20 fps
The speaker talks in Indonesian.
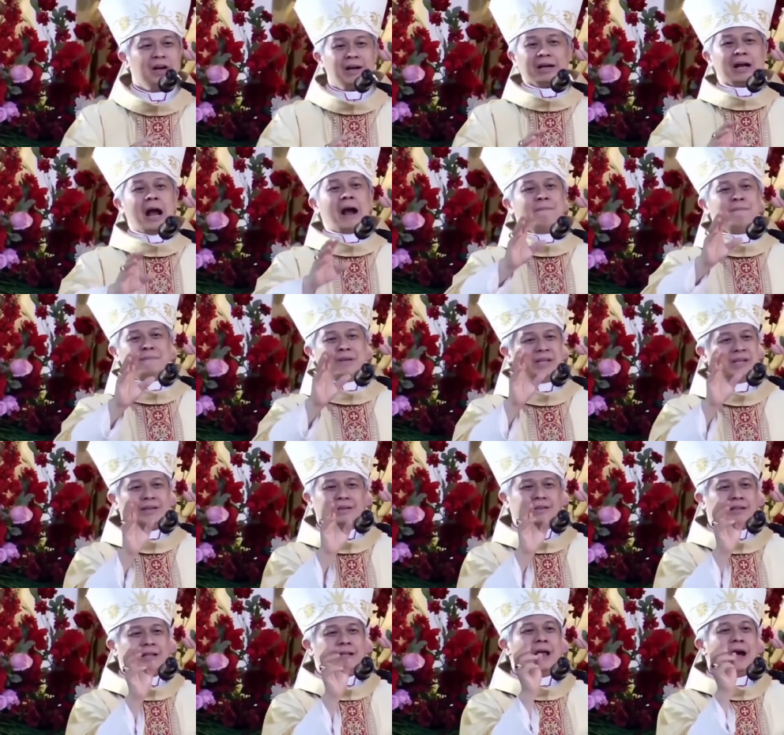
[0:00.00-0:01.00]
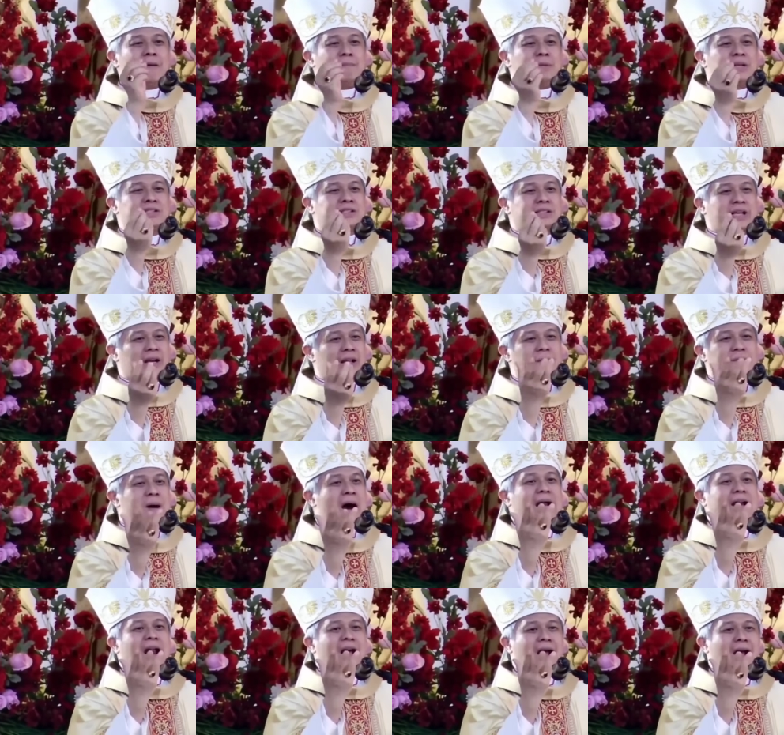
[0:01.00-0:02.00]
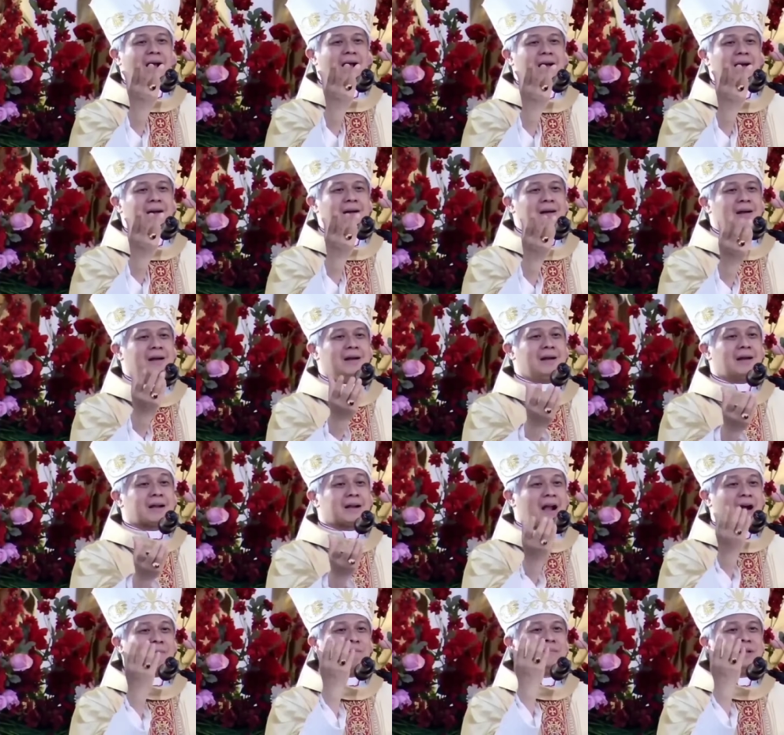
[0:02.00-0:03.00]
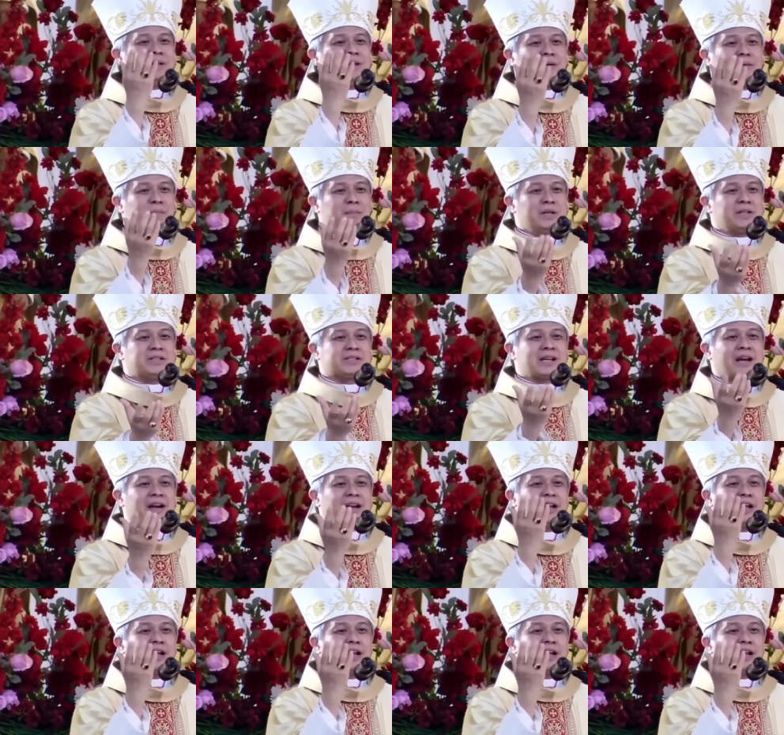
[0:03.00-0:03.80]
Kami tidak mencari barang. Kami mencari